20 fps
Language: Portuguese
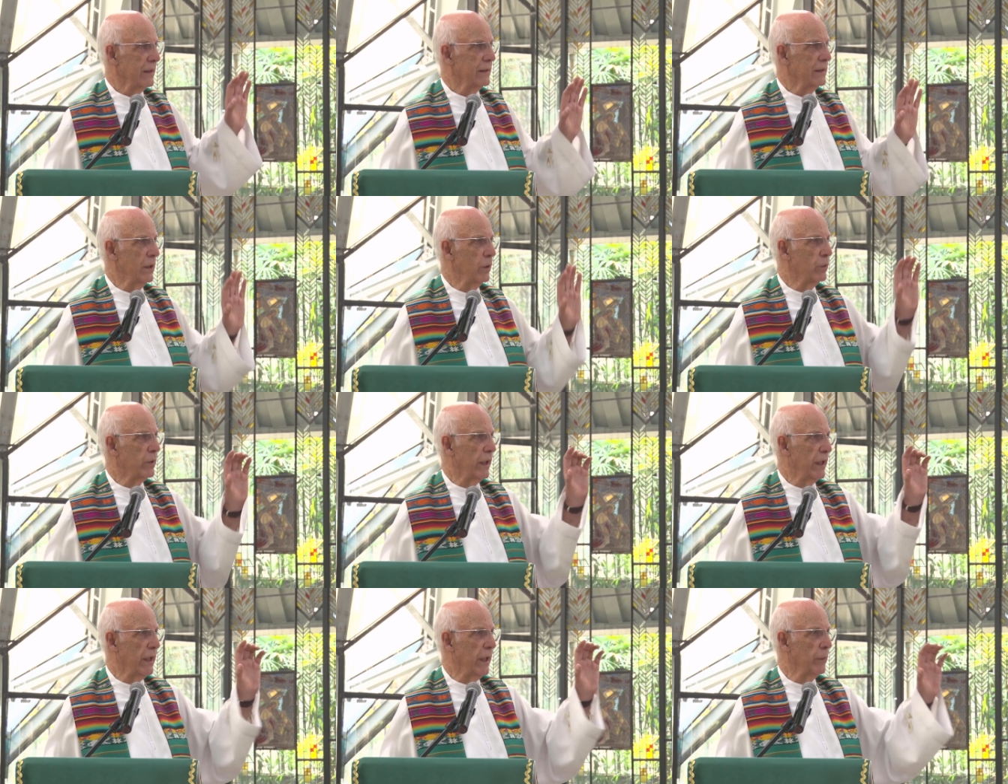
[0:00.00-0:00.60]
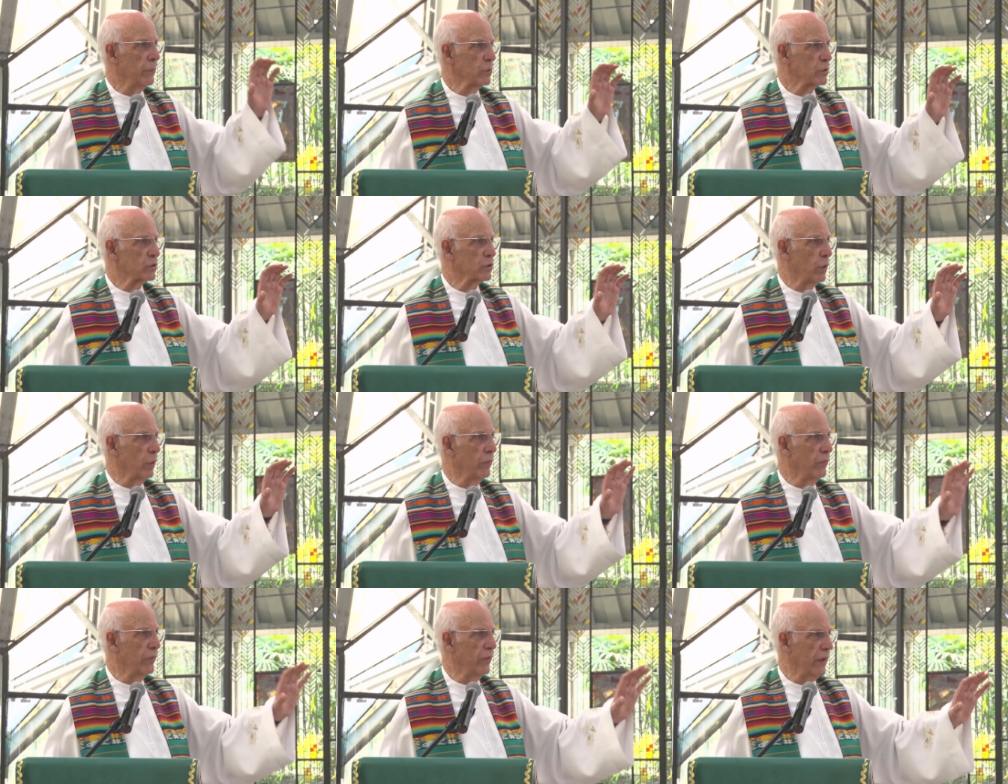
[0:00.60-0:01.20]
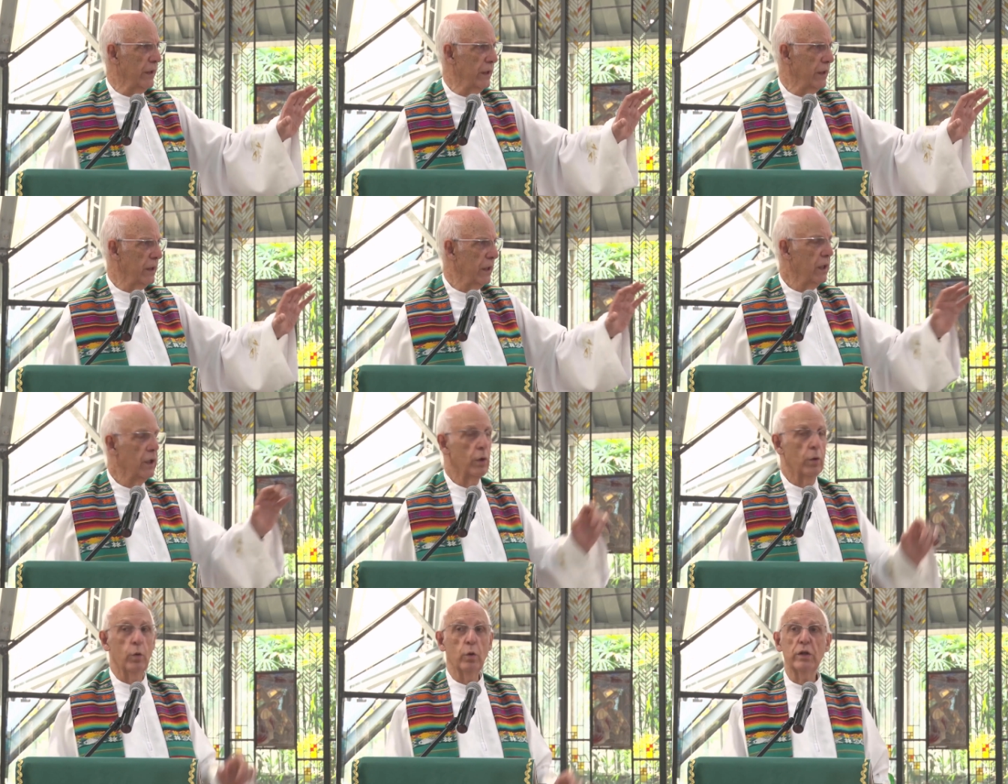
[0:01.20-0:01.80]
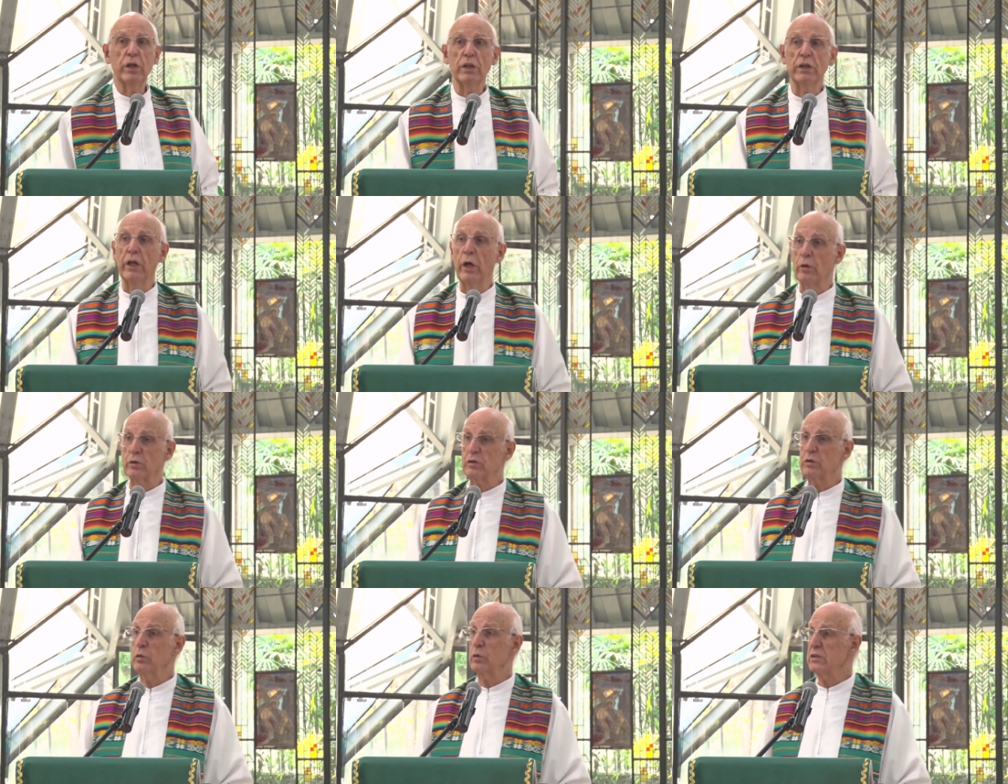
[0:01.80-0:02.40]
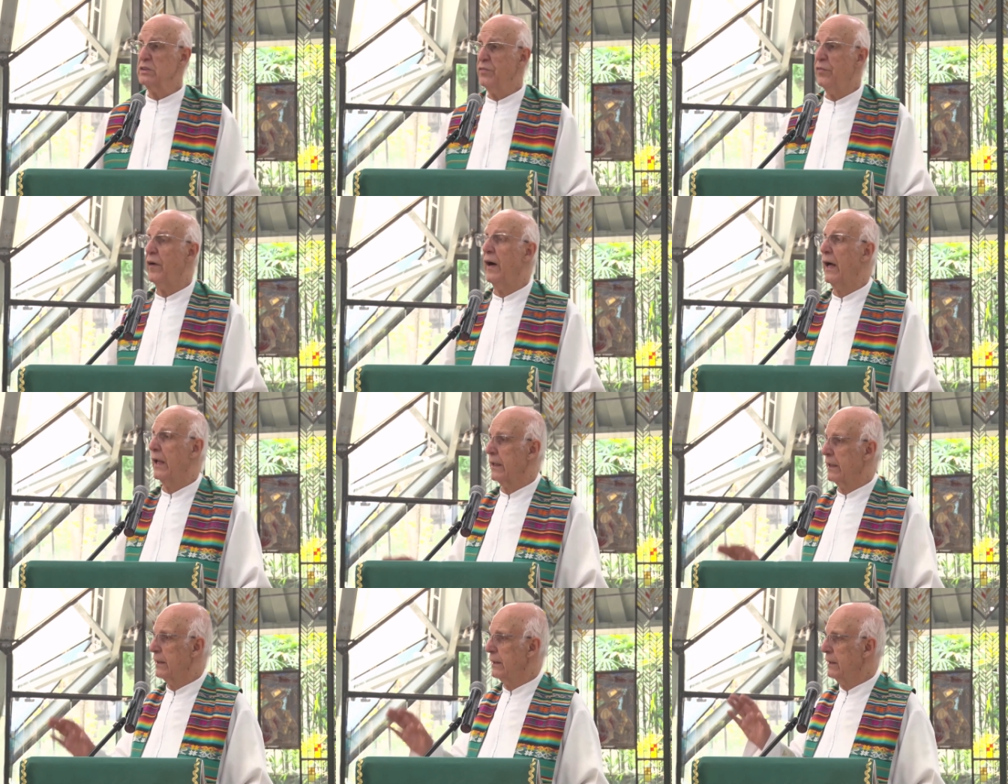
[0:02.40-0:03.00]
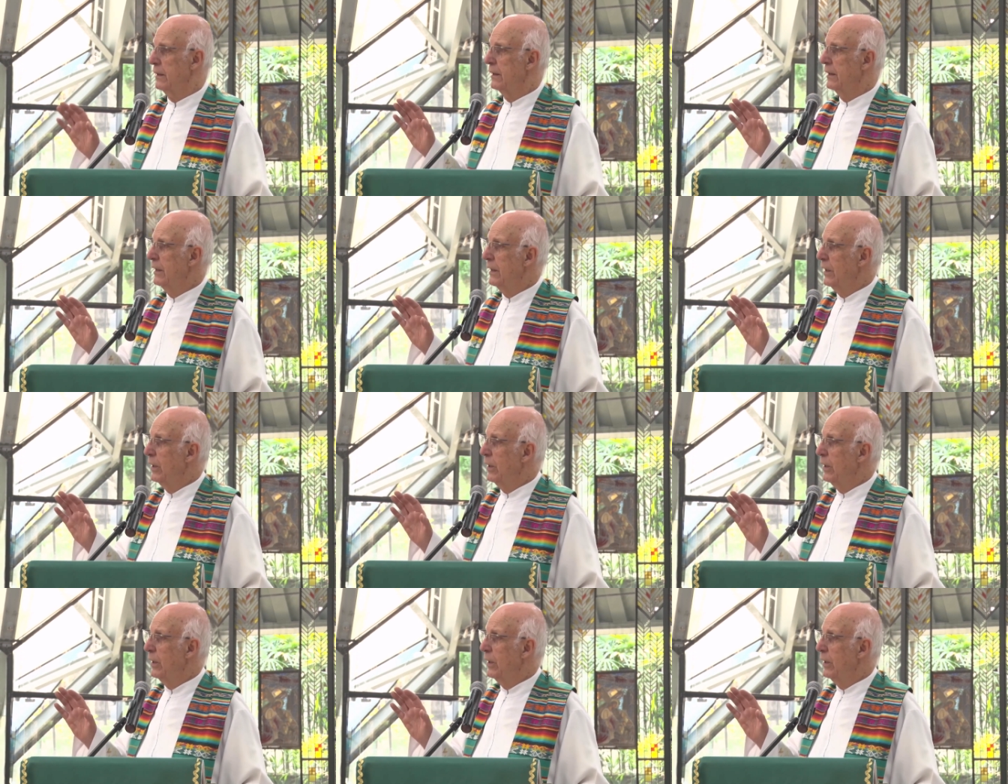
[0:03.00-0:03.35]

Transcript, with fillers: não queremos ouvir o que Deus nos fala.